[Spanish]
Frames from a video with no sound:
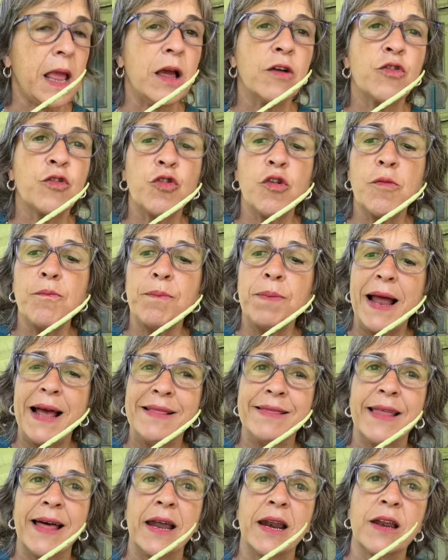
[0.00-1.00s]
Son
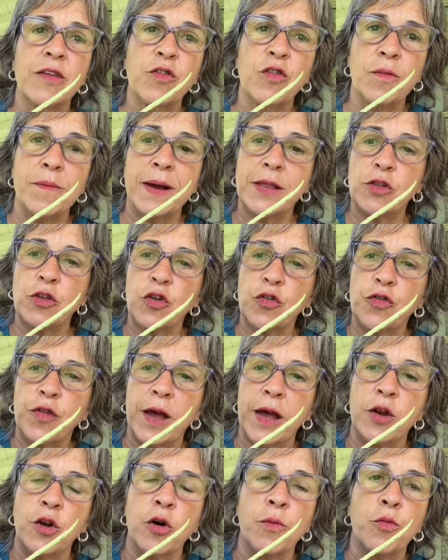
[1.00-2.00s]
plantas
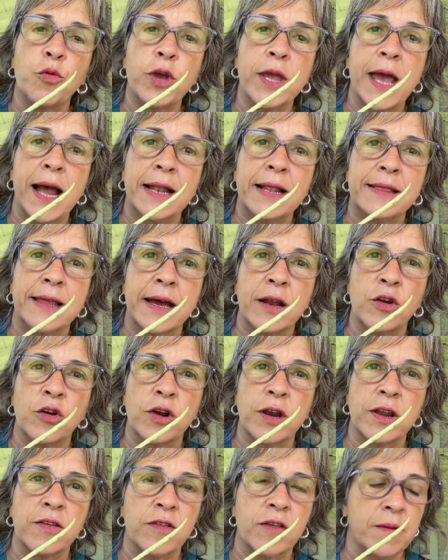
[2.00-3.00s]
rizomatosas, no muy altas, no
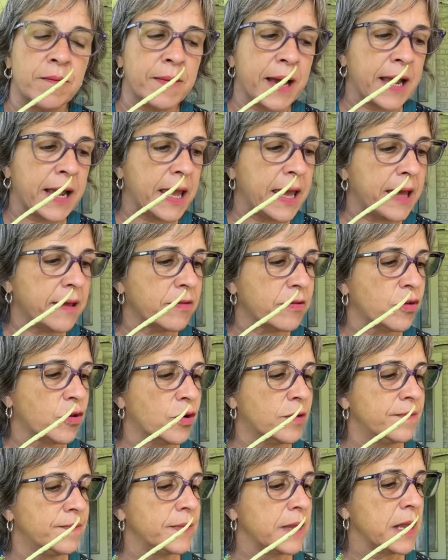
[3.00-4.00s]
crecen más que
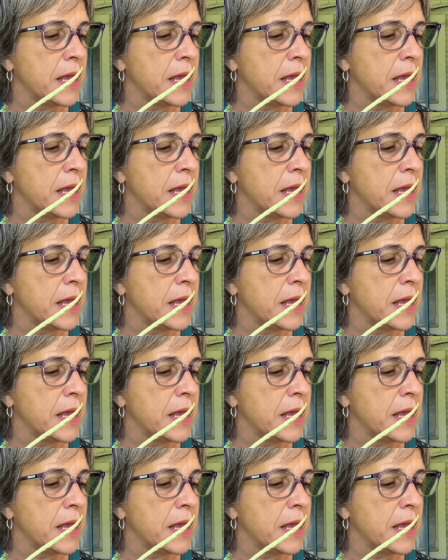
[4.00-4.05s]
esto.